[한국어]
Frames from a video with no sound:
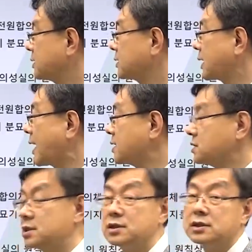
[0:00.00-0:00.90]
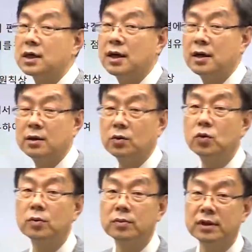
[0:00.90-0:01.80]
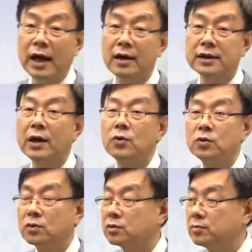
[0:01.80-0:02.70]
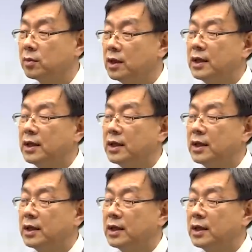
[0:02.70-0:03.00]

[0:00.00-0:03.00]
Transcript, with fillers: 땅짓자 요금, 땅 사용요금